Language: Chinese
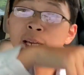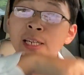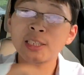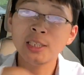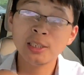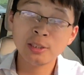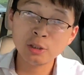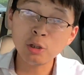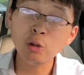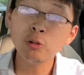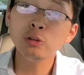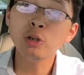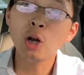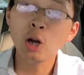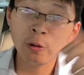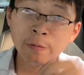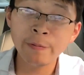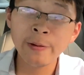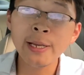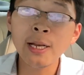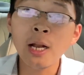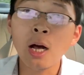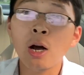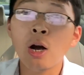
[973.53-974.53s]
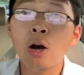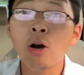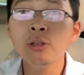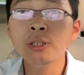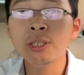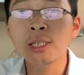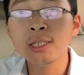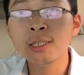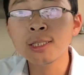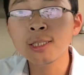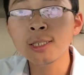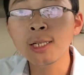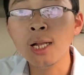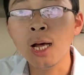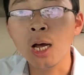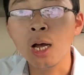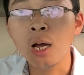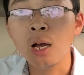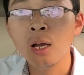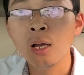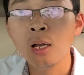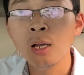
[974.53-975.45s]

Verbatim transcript: 行都绕飞了好几次了，